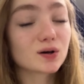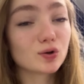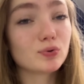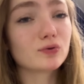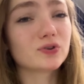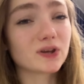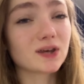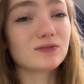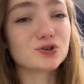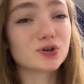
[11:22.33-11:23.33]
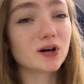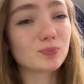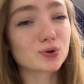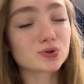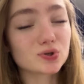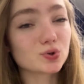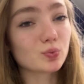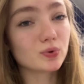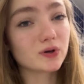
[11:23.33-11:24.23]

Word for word: Люблю вот такие вечера, просто теплые.